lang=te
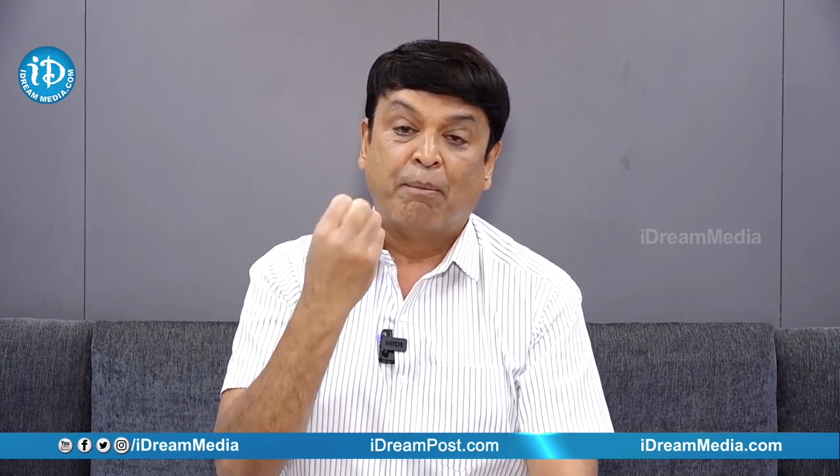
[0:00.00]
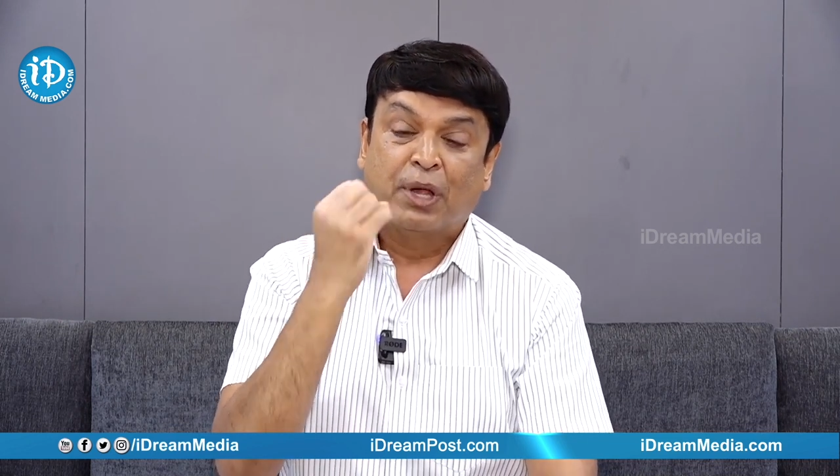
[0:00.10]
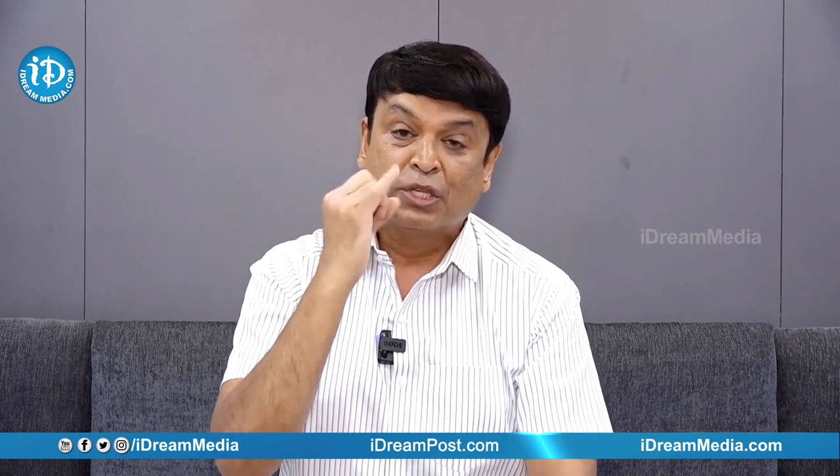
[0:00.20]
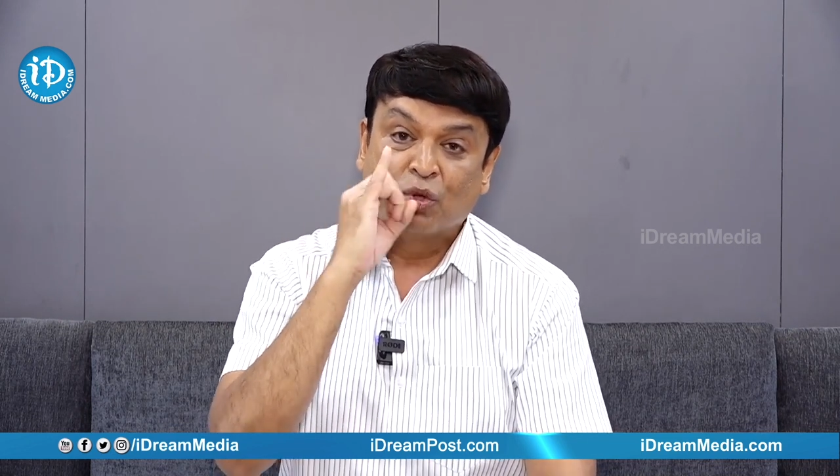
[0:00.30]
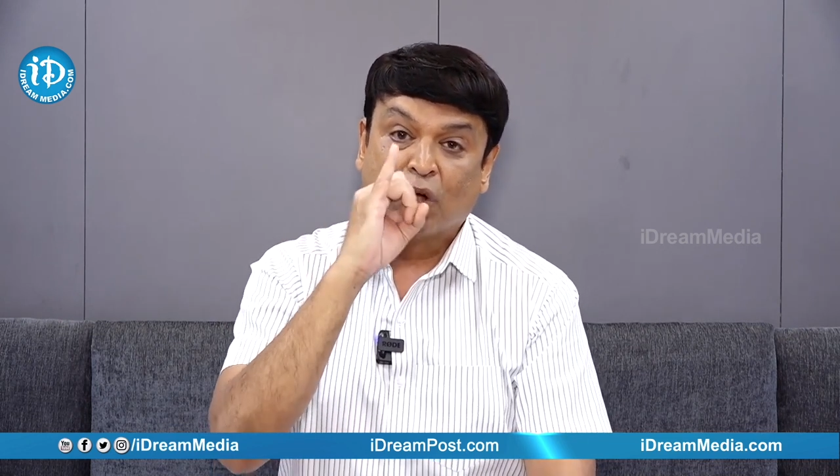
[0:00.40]

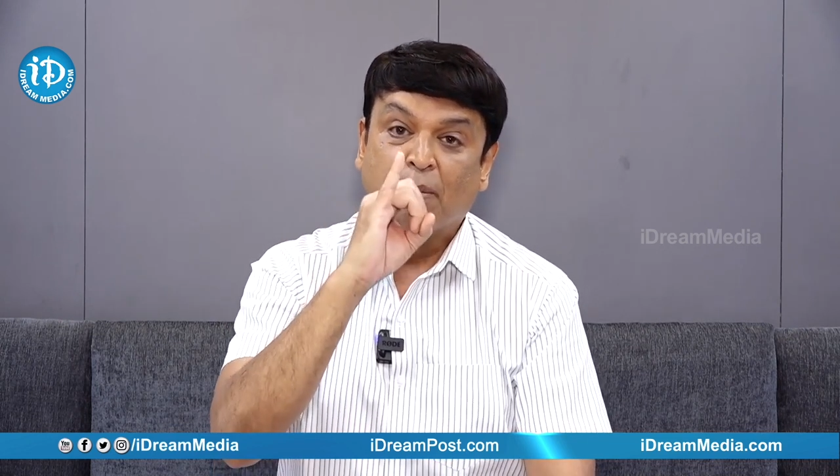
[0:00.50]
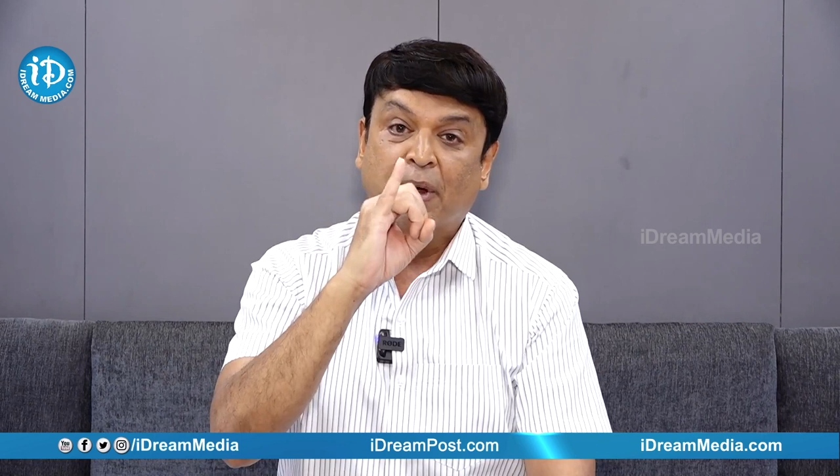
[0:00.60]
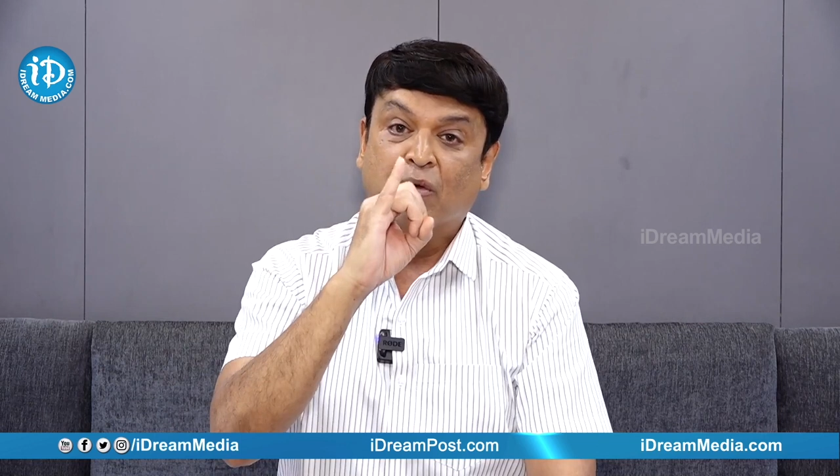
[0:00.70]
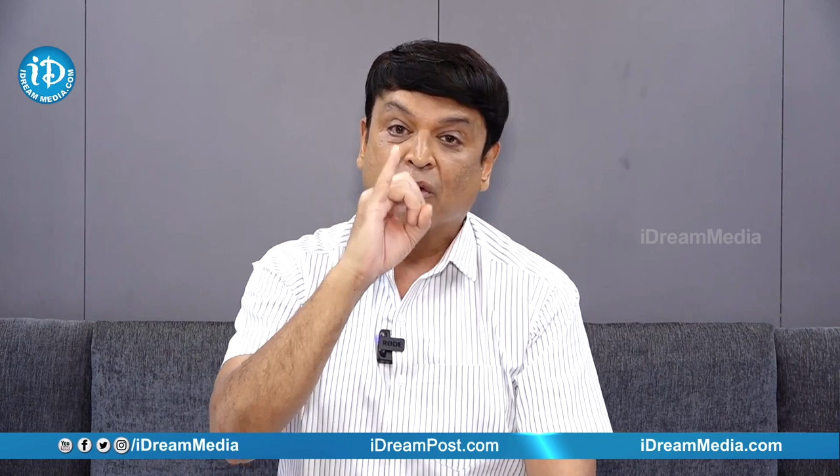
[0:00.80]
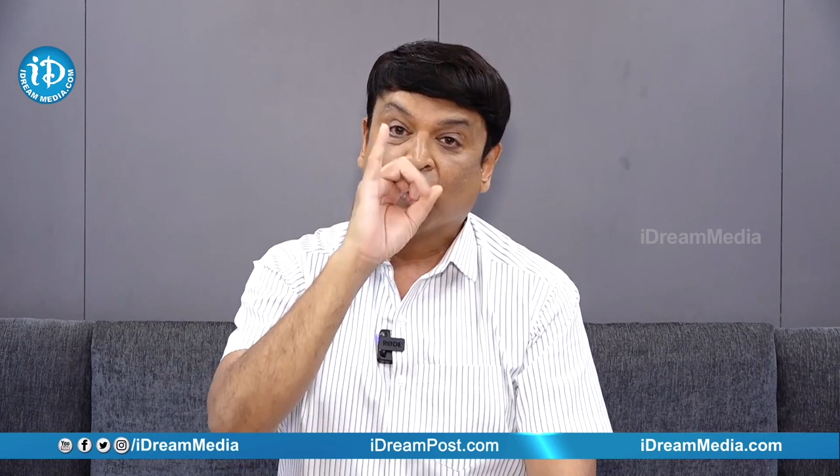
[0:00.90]
ఫస్ట్ కూడా
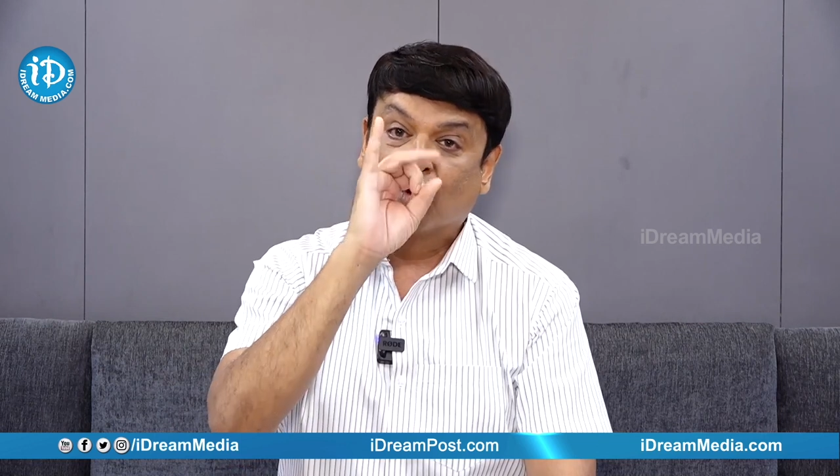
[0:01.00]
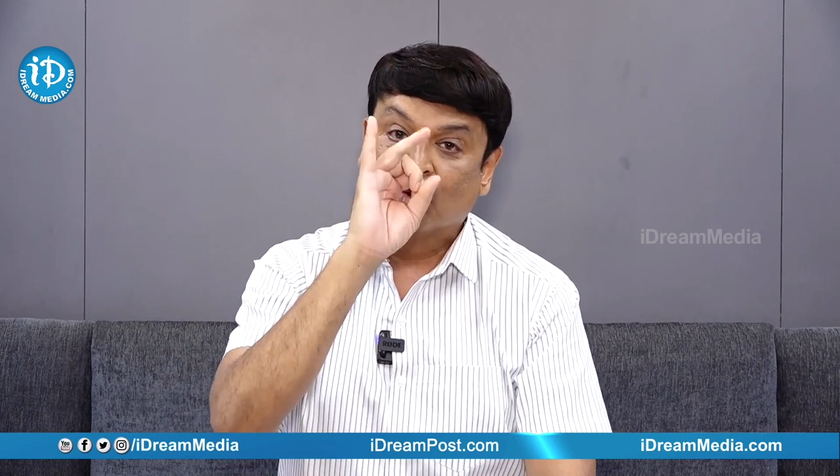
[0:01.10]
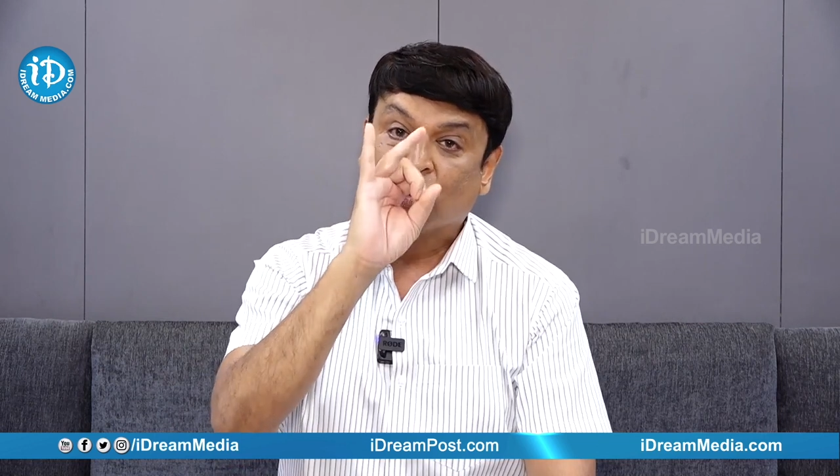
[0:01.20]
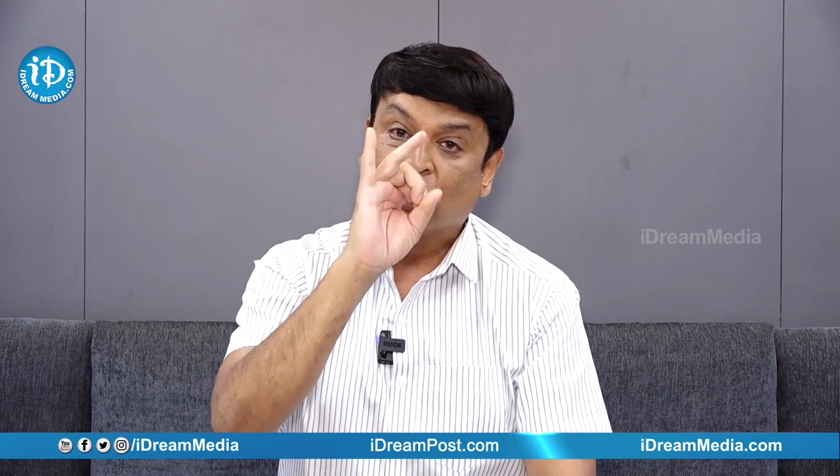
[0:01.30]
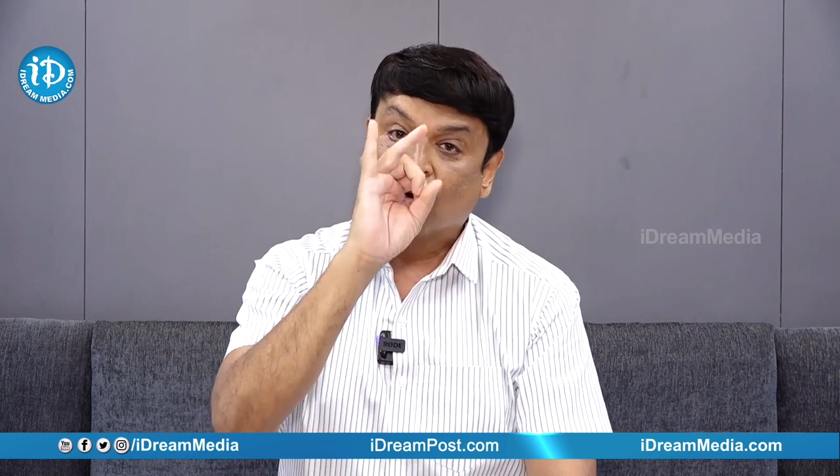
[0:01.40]
పడుకున్న
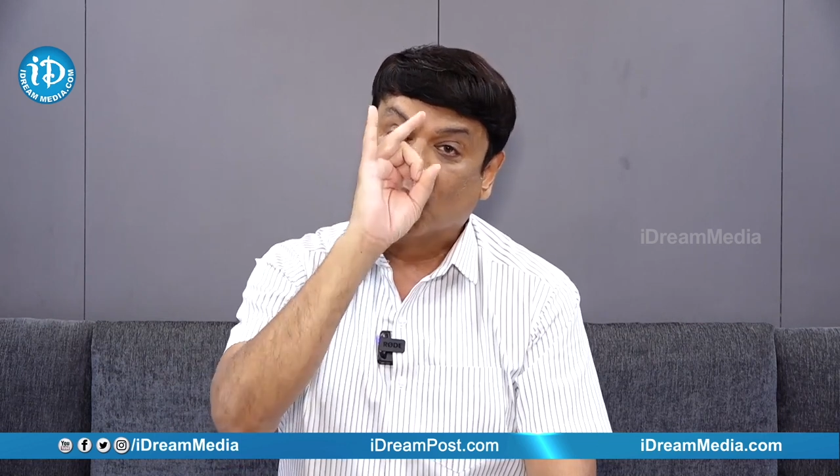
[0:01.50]
రోజులు